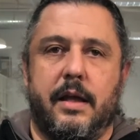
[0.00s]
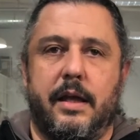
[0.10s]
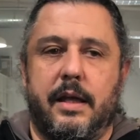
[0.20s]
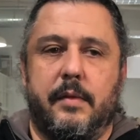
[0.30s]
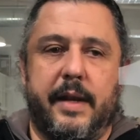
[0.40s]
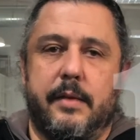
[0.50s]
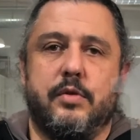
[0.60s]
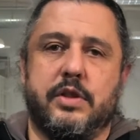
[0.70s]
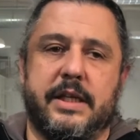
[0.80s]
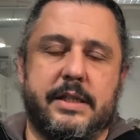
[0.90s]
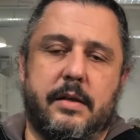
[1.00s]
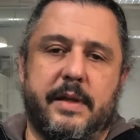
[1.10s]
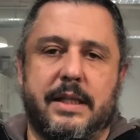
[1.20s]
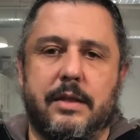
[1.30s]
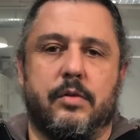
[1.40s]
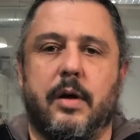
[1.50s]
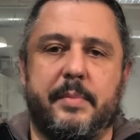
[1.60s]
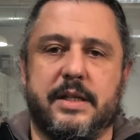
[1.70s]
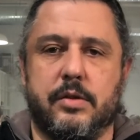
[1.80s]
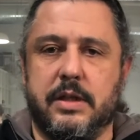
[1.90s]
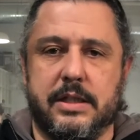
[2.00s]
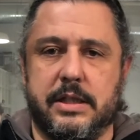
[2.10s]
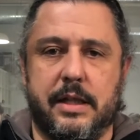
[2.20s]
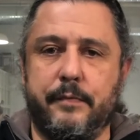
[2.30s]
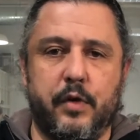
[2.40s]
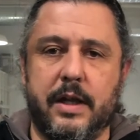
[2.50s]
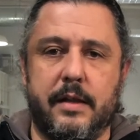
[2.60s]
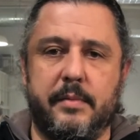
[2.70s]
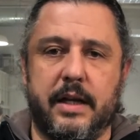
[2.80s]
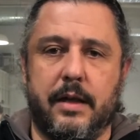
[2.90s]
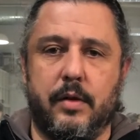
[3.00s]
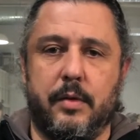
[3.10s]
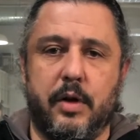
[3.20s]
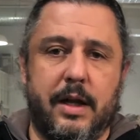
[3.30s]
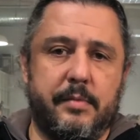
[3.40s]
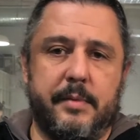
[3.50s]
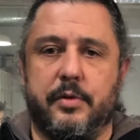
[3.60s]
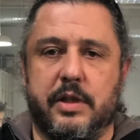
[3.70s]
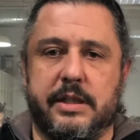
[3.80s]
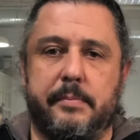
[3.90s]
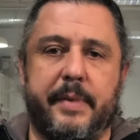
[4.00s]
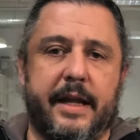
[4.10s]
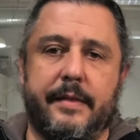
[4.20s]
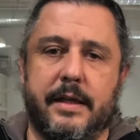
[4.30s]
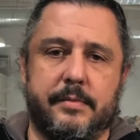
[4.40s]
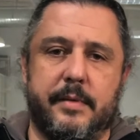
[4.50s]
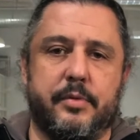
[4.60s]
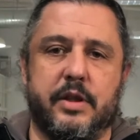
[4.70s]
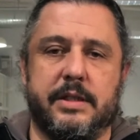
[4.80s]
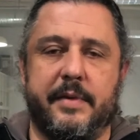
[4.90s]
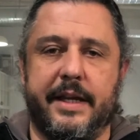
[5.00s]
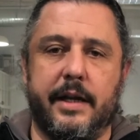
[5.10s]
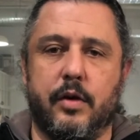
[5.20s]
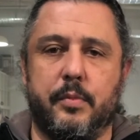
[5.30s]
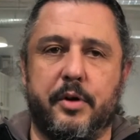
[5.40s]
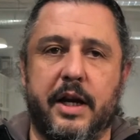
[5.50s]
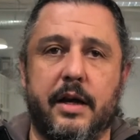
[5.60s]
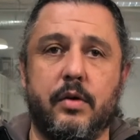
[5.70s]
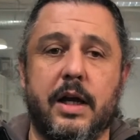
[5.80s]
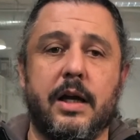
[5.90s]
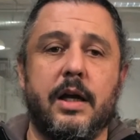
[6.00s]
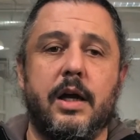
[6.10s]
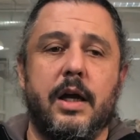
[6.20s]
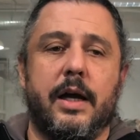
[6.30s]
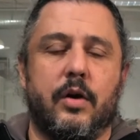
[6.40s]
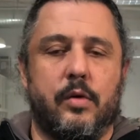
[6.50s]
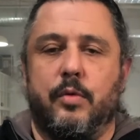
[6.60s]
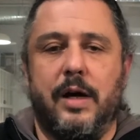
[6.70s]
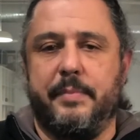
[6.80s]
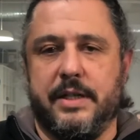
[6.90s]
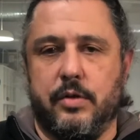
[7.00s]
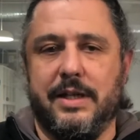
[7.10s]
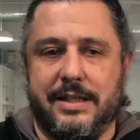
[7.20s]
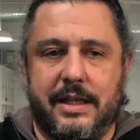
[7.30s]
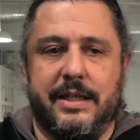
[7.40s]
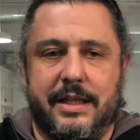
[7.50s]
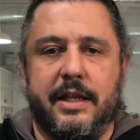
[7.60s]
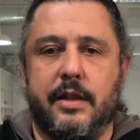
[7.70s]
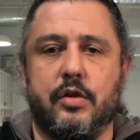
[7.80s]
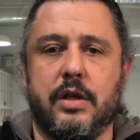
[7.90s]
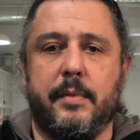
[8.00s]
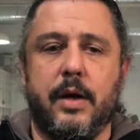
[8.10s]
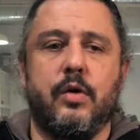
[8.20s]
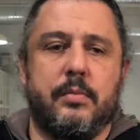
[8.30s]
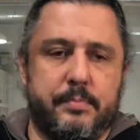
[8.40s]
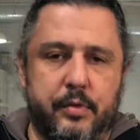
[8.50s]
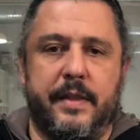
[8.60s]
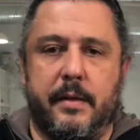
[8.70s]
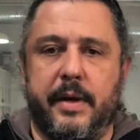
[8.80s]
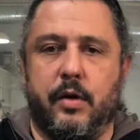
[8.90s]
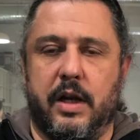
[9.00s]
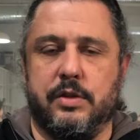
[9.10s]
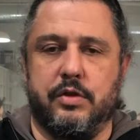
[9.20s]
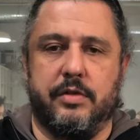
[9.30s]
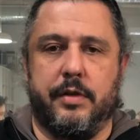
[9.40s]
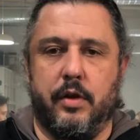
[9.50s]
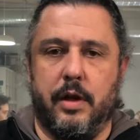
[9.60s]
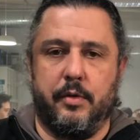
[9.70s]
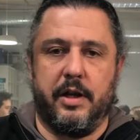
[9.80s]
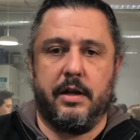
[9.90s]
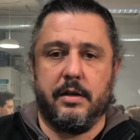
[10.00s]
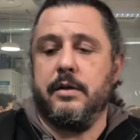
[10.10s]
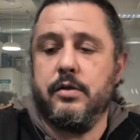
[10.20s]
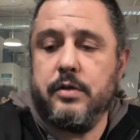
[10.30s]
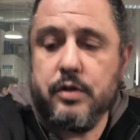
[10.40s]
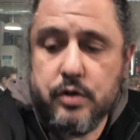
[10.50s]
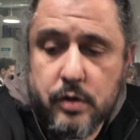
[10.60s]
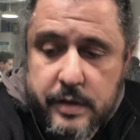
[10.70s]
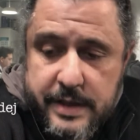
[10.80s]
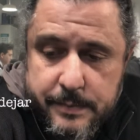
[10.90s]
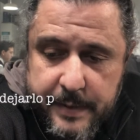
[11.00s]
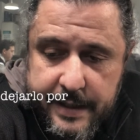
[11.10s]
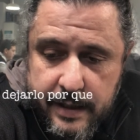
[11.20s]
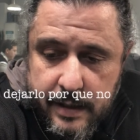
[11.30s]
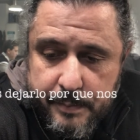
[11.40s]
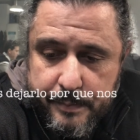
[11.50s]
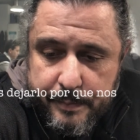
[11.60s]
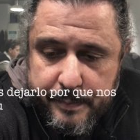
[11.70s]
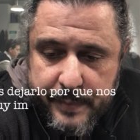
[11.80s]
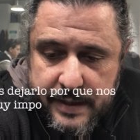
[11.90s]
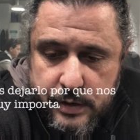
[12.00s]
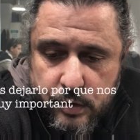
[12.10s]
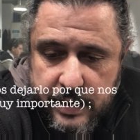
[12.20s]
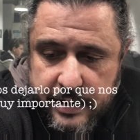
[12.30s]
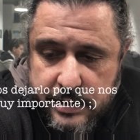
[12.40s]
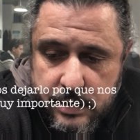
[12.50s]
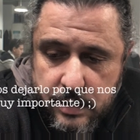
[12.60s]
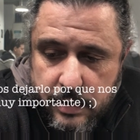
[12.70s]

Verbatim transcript: eh, y veremos que sirve tanto a personas que están fuera del mercado laboral, bien porque estén paradas, bien porque se vayan a incorporar ahora, como a personas que teniendo trabajo pueden mejorar su situación laboral. No, no solo es para personas